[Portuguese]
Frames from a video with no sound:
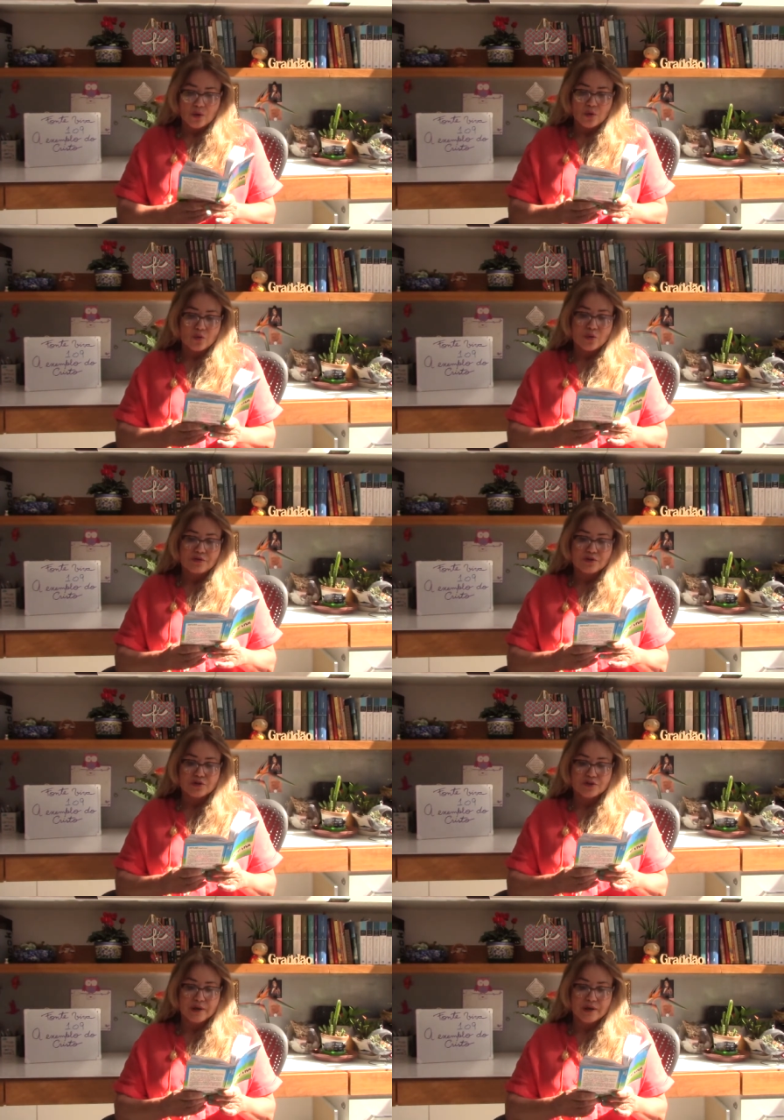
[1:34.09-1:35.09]
com o
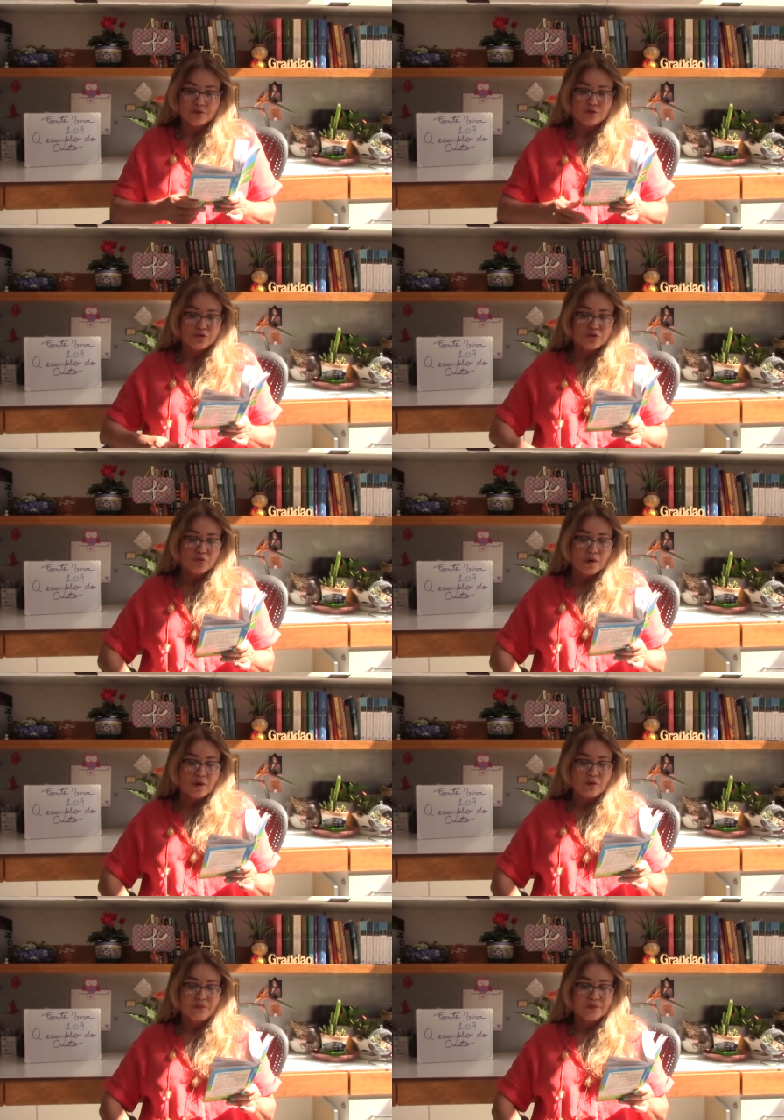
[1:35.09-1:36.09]
Evangelho de
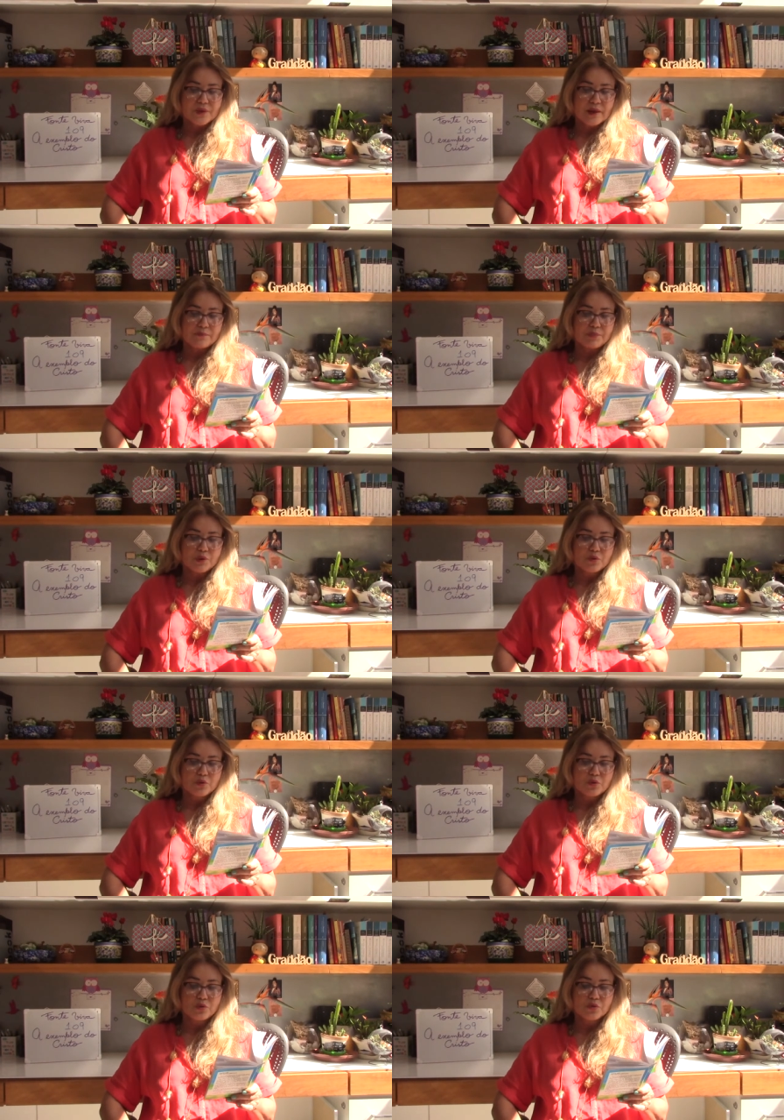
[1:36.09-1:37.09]
João,
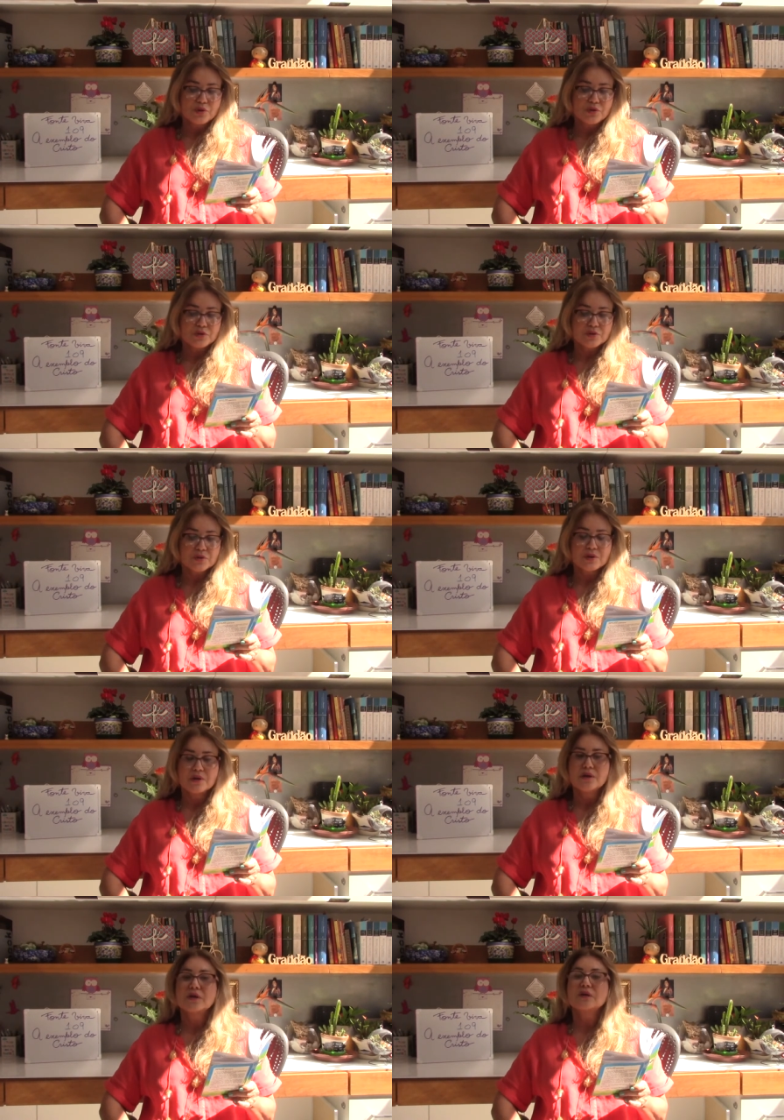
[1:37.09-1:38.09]
capítulo 2,
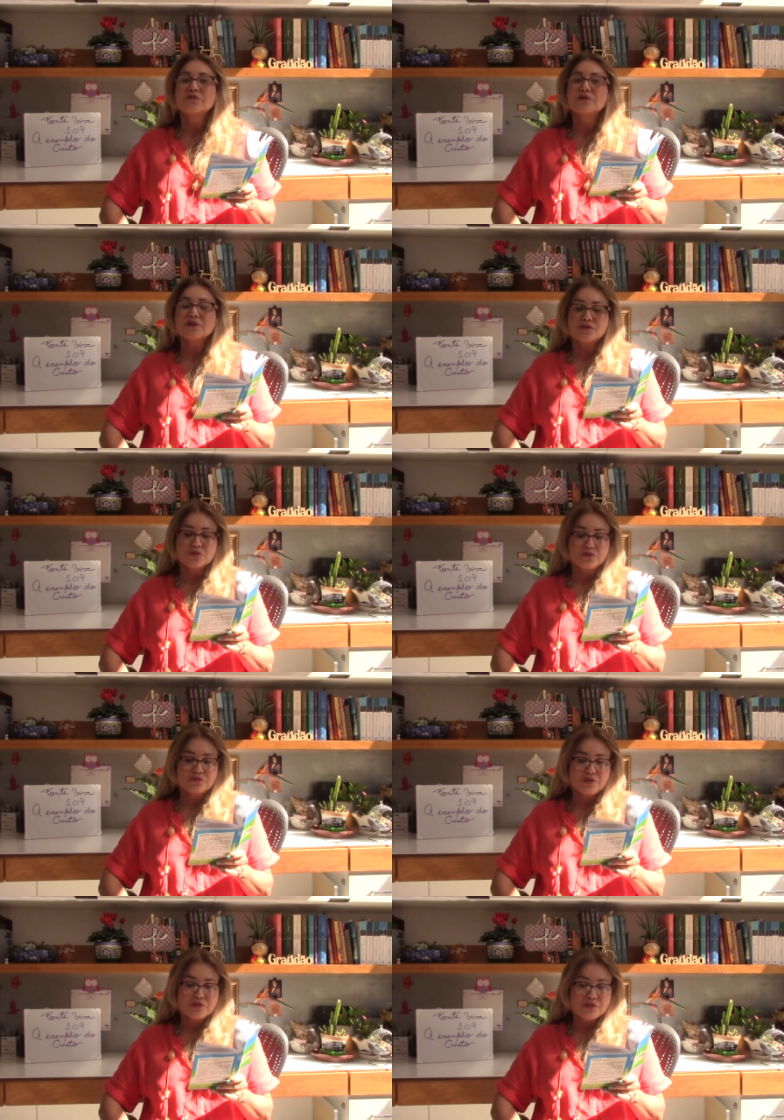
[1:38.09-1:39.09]
versículo
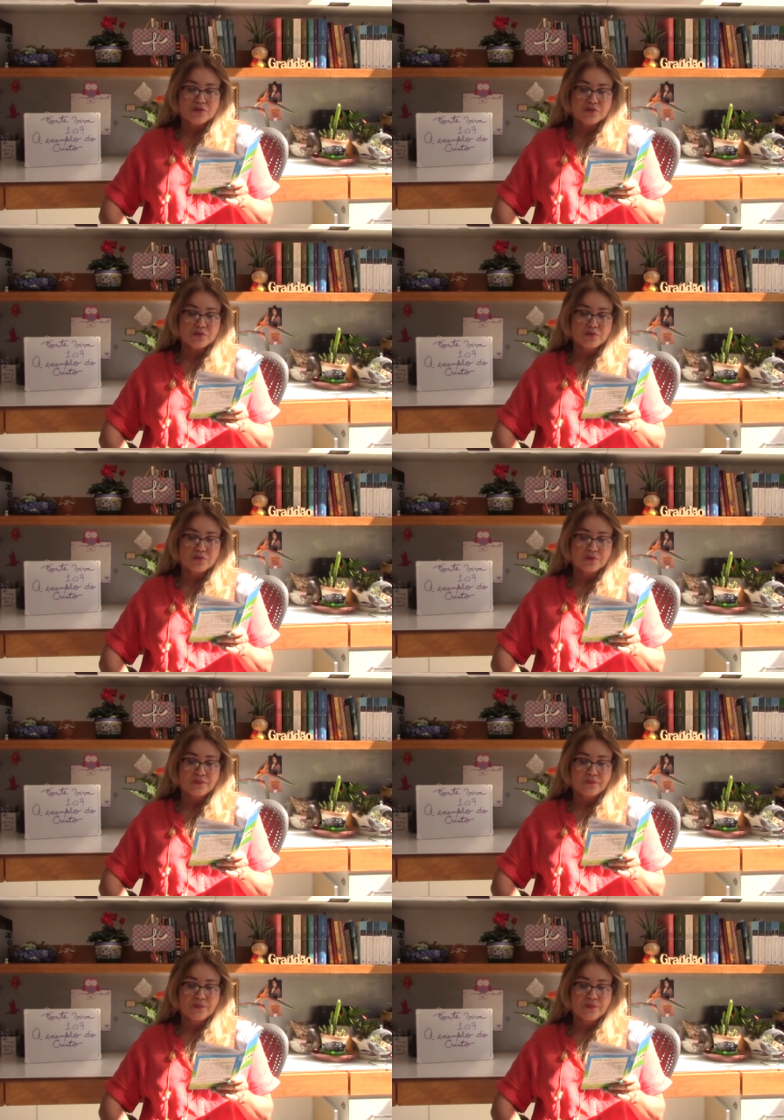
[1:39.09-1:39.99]
25.